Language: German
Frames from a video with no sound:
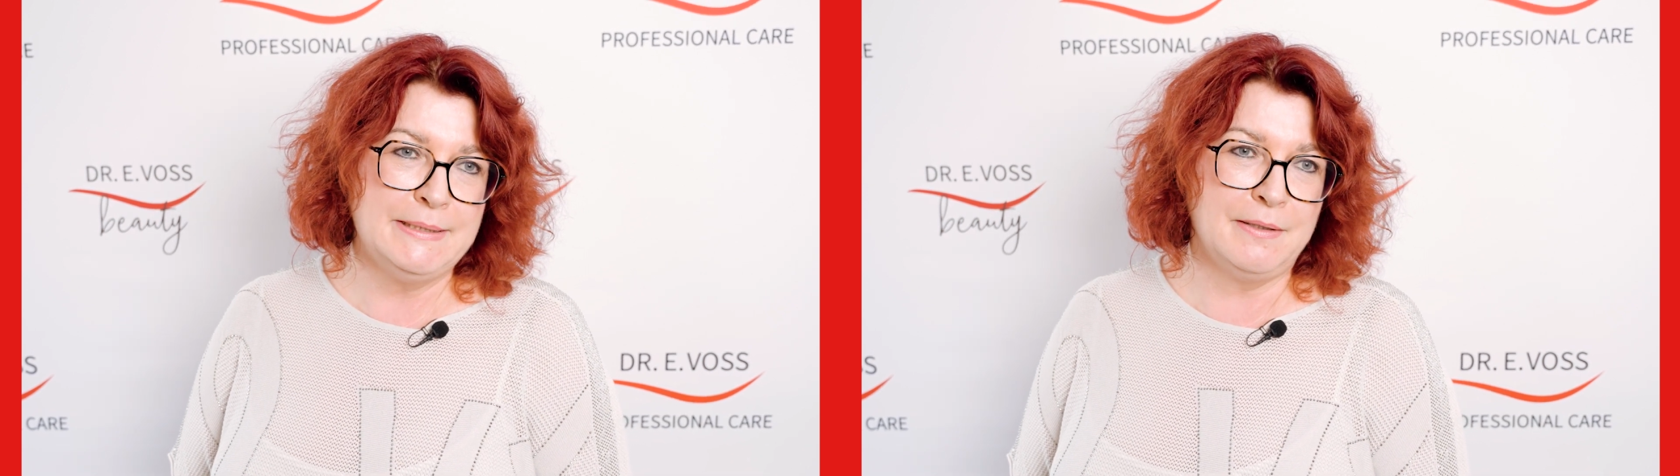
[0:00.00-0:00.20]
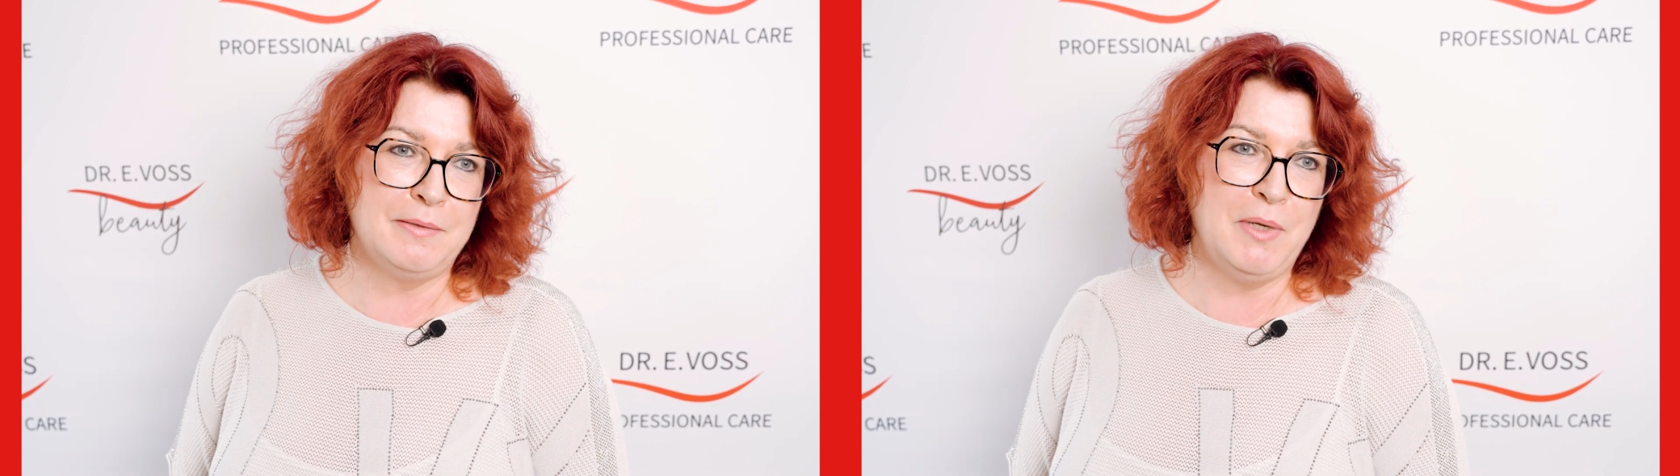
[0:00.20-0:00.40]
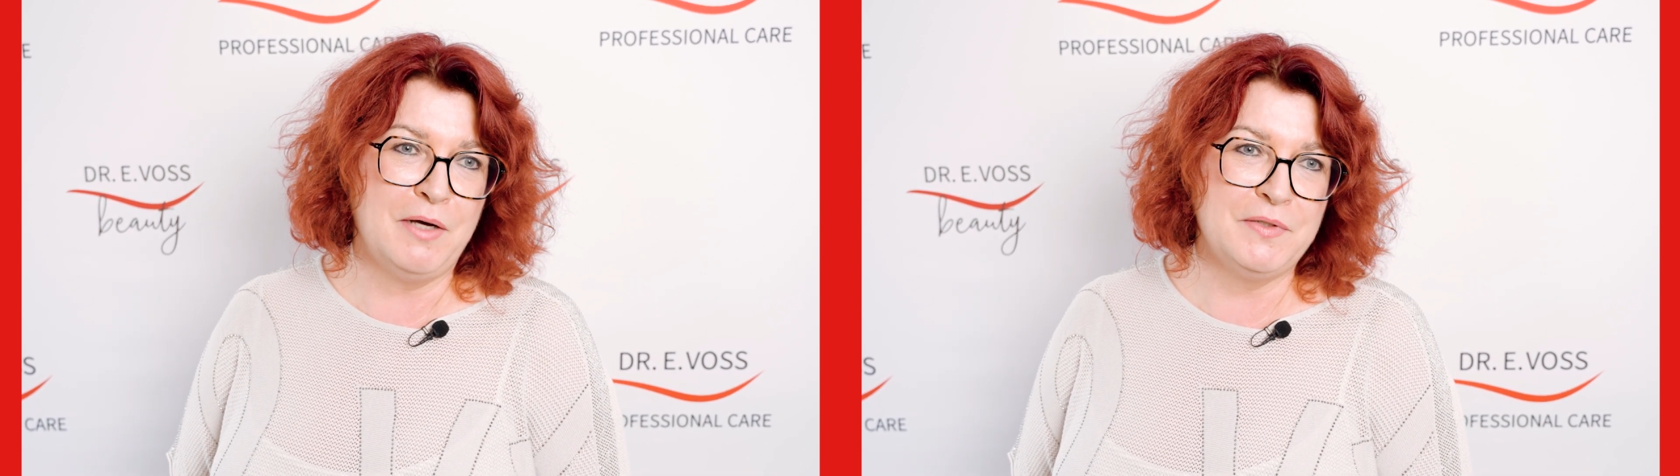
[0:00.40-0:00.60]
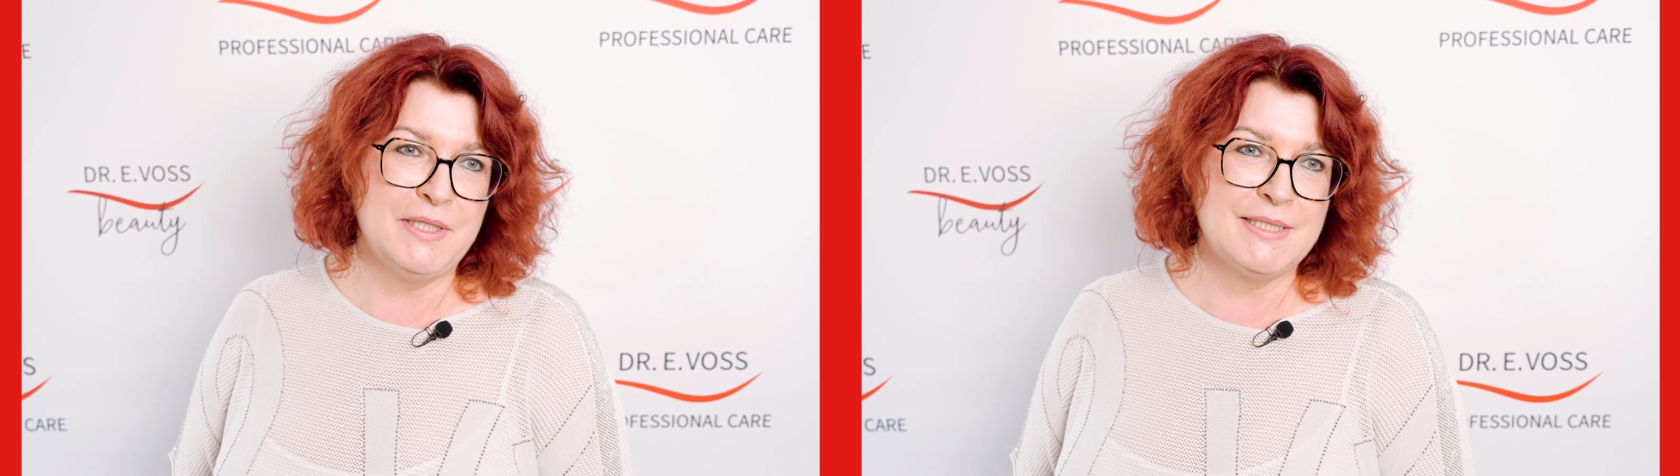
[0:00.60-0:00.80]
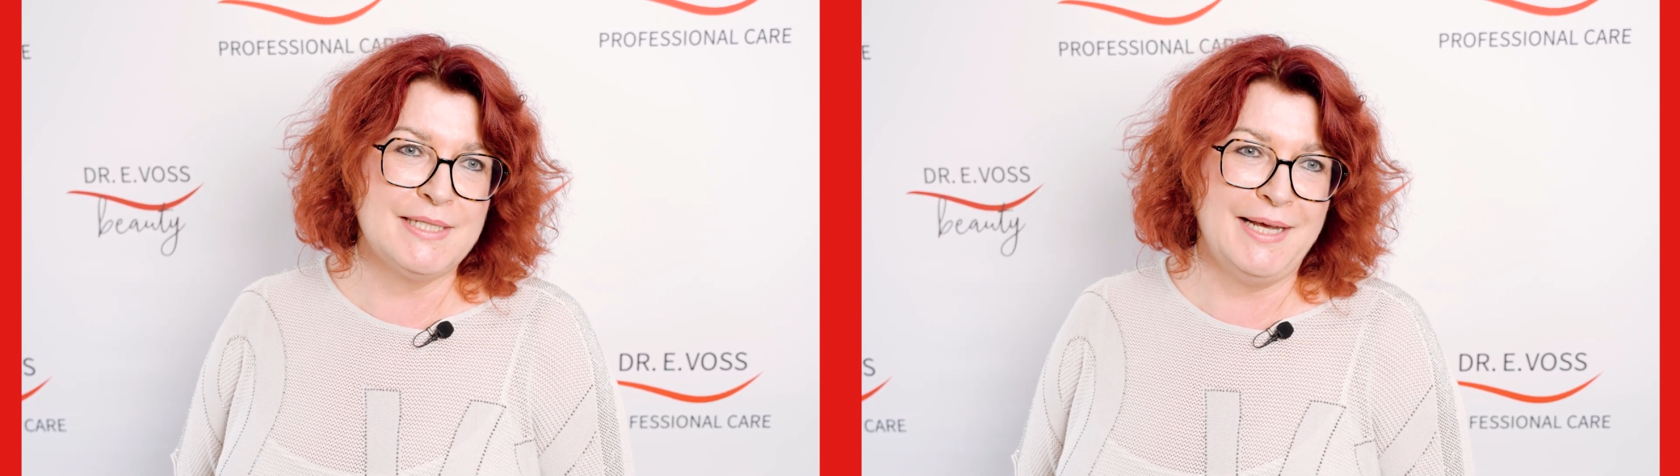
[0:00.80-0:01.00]
ja, im Laufe
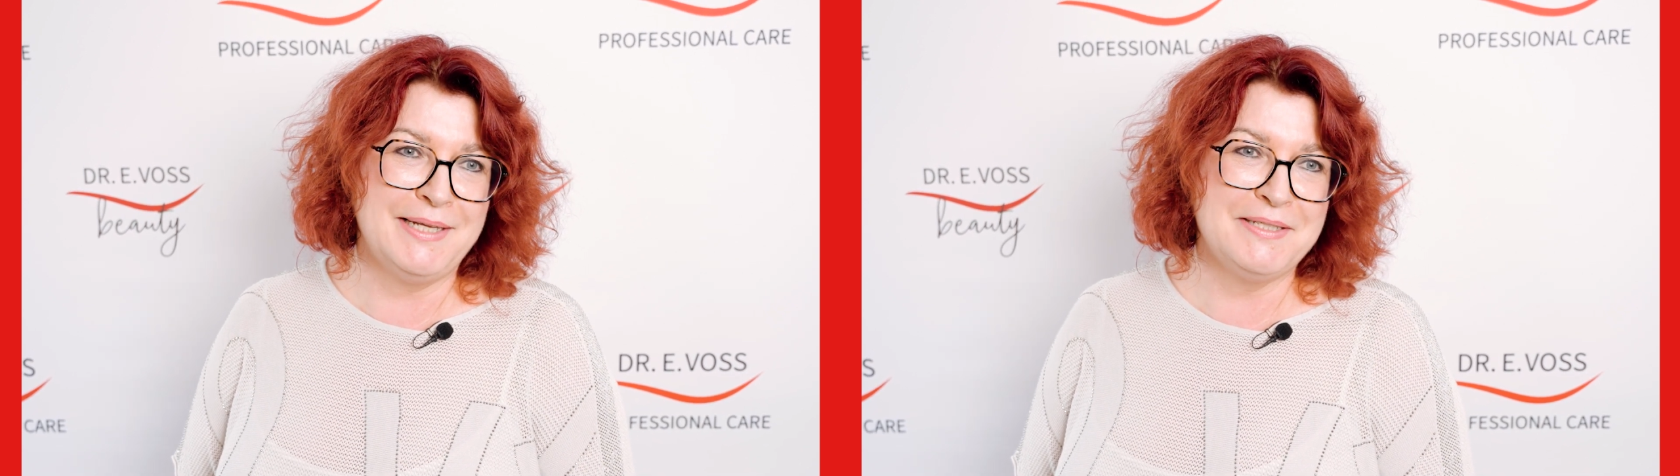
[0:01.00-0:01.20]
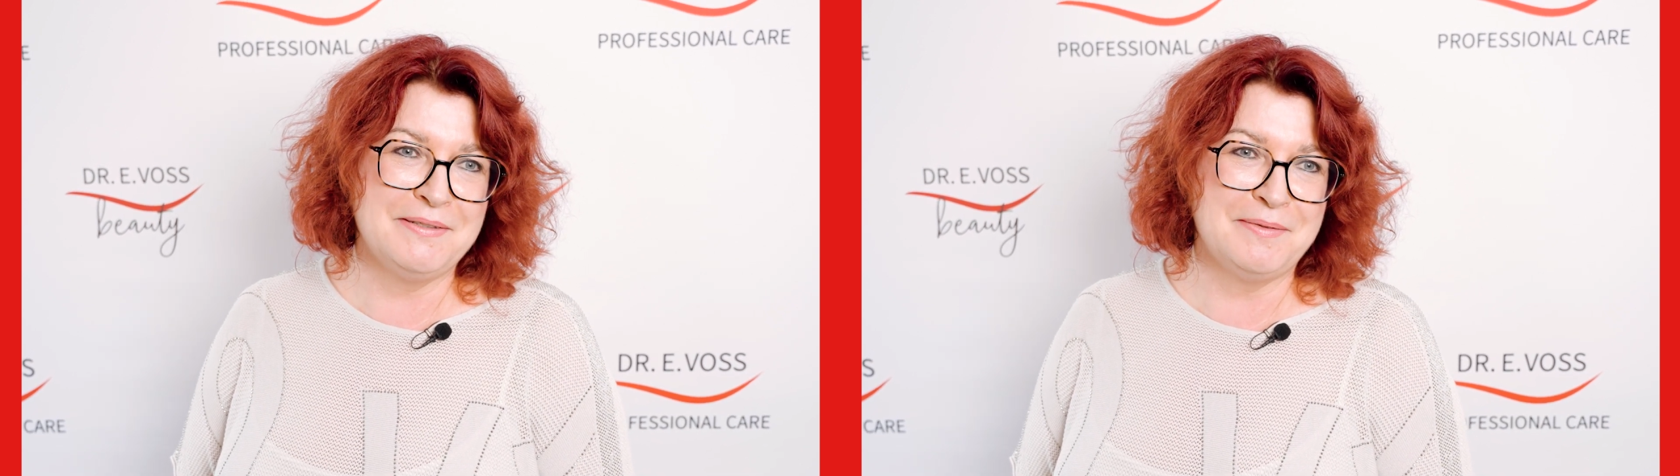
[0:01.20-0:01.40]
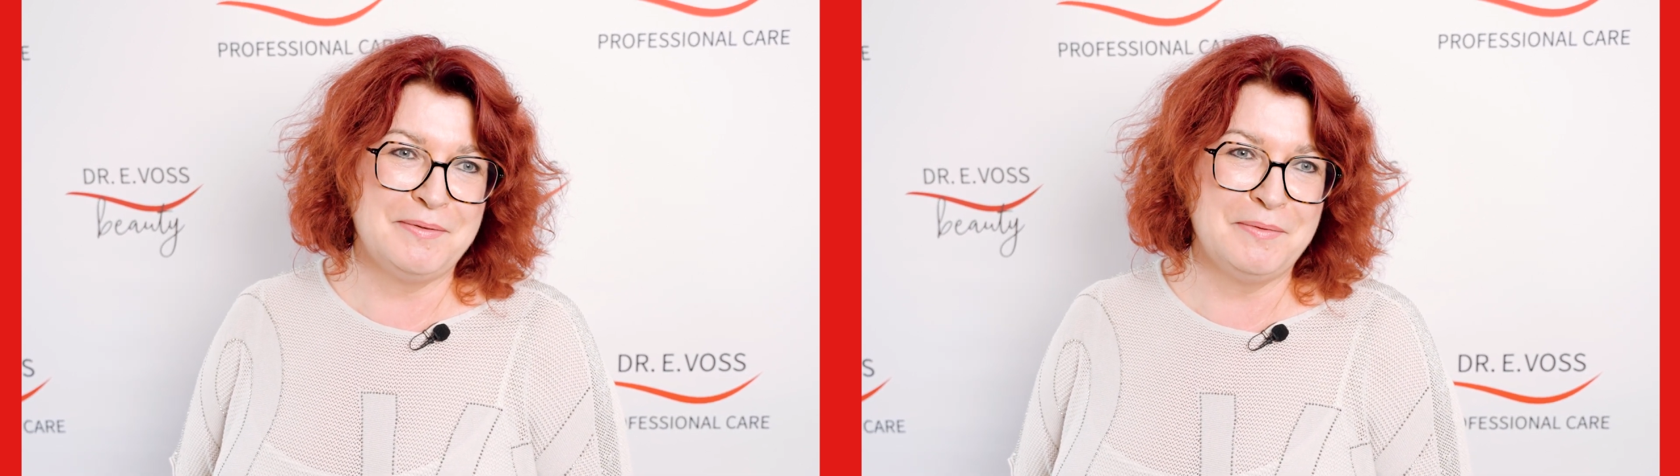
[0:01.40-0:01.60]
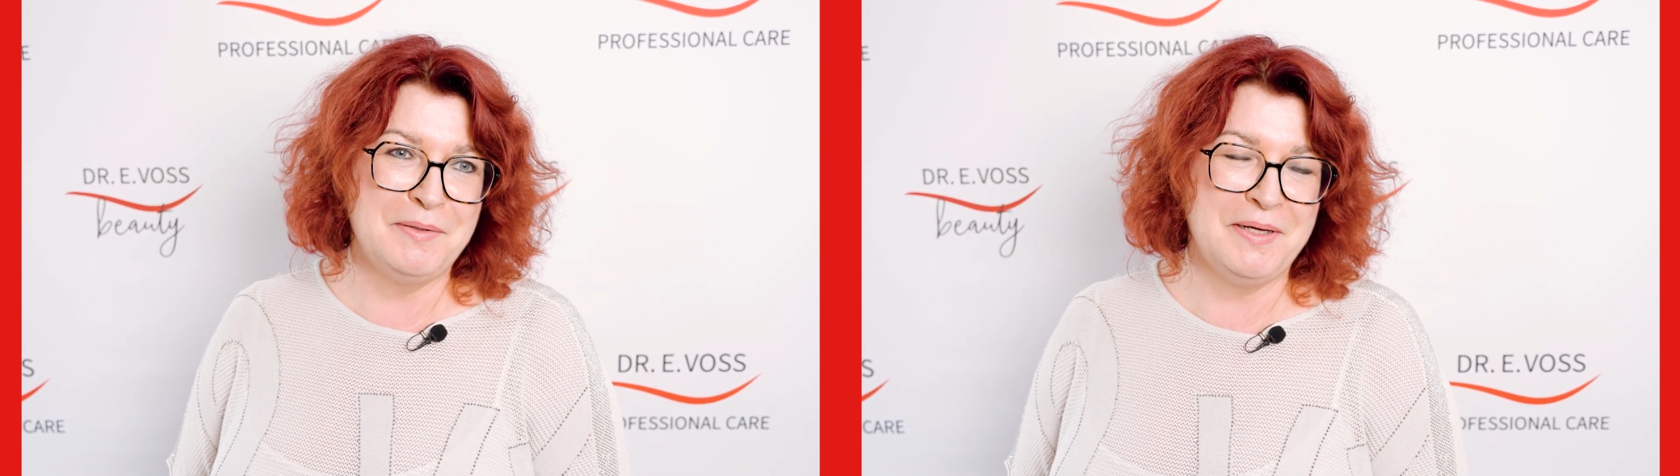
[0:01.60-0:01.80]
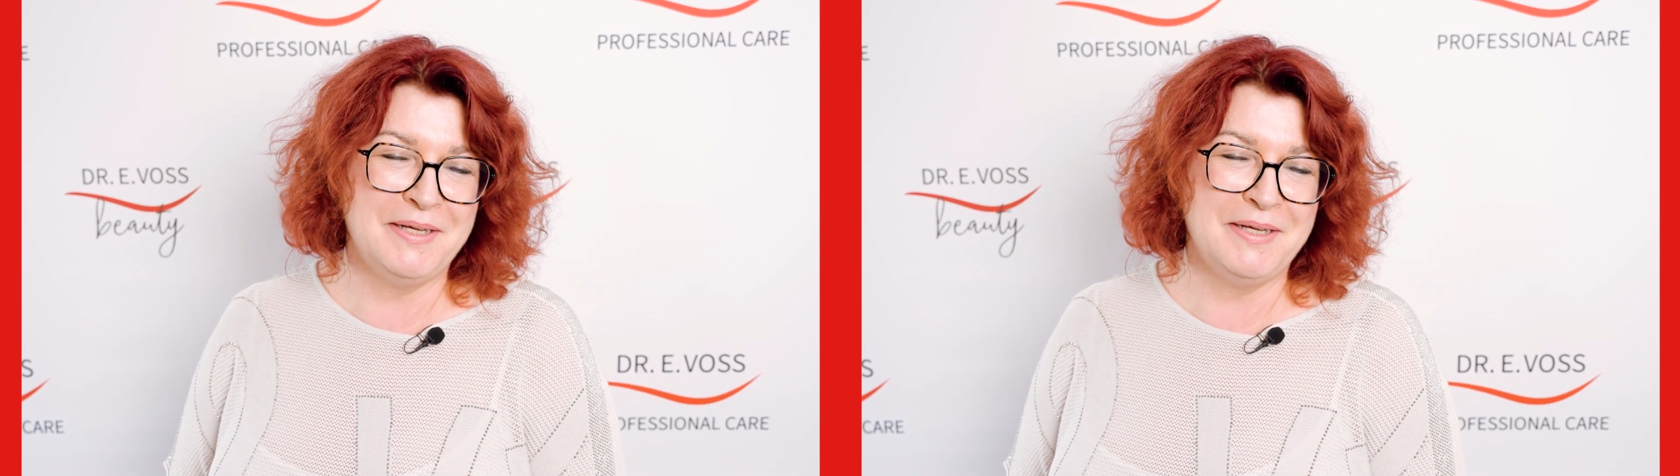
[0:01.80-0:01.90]
der Zeit äh,